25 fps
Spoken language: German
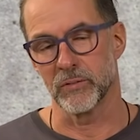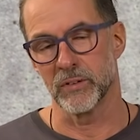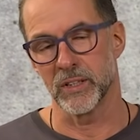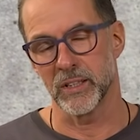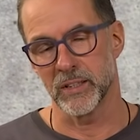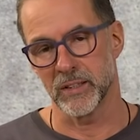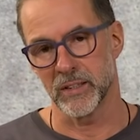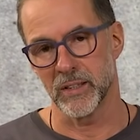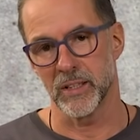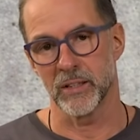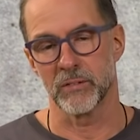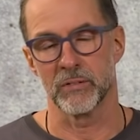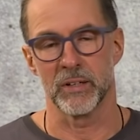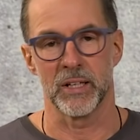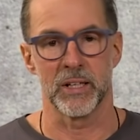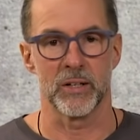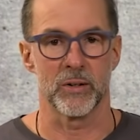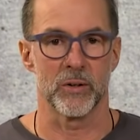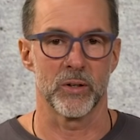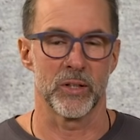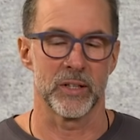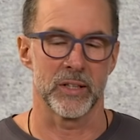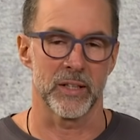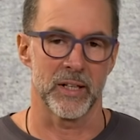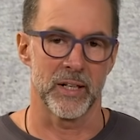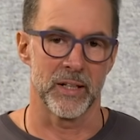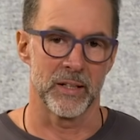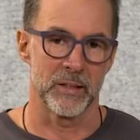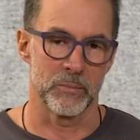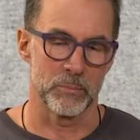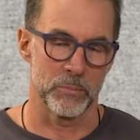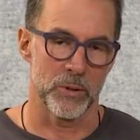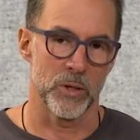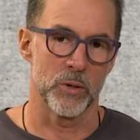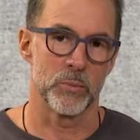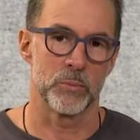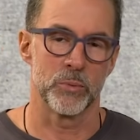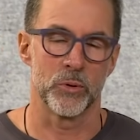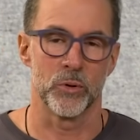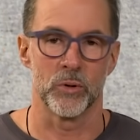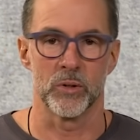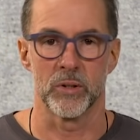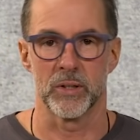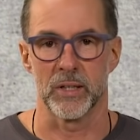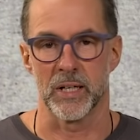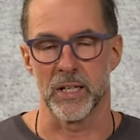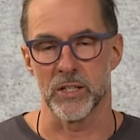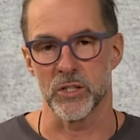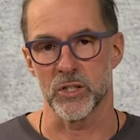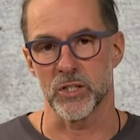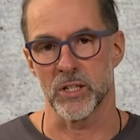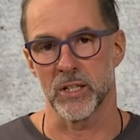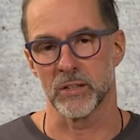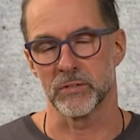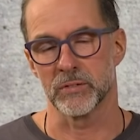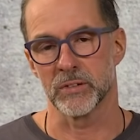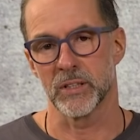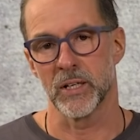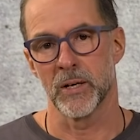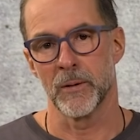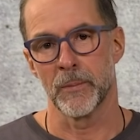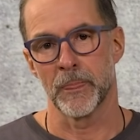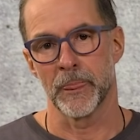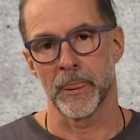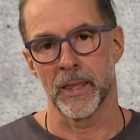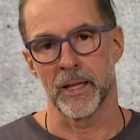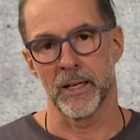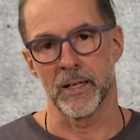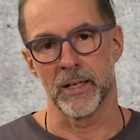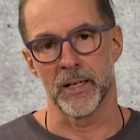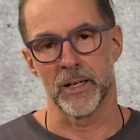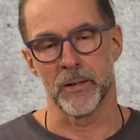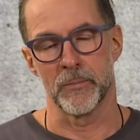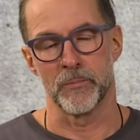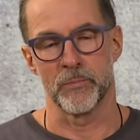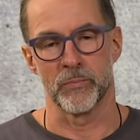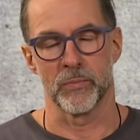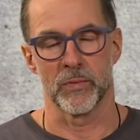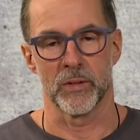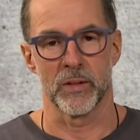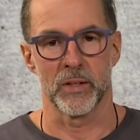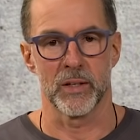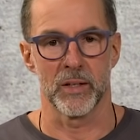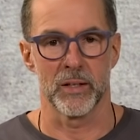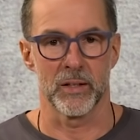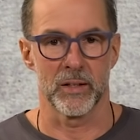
Wichtig, wenn ihr euch einen Baumpüdern anschafft. Ähm,